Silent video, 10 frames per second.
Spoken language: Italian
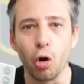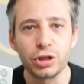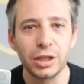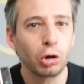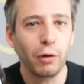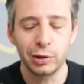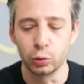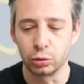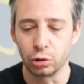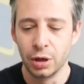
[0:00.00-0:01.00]
cose, trova
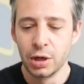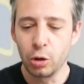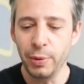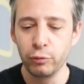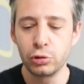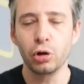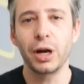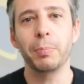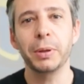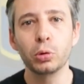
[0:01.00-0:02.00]
tutto. Come
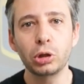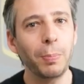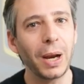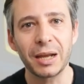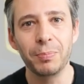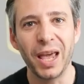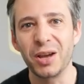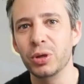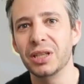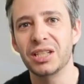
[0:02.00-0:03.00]
funziona? Prima di tutto è plug and
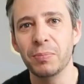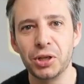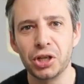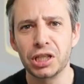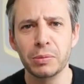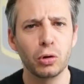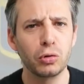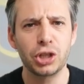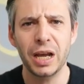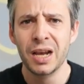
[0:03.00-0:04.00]
play, quindi semplicissimo,
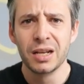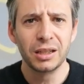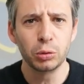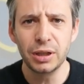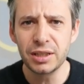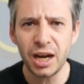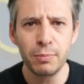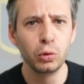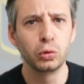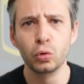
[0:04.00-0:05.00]
non c'è da utilizzare
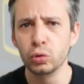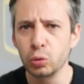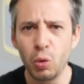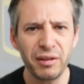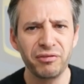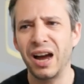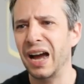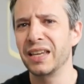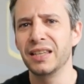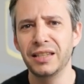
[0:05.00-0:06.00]
Bluetooth,
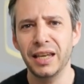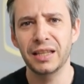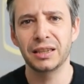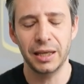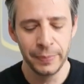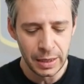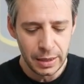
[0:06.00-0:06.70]
WiFi, niente. Eh,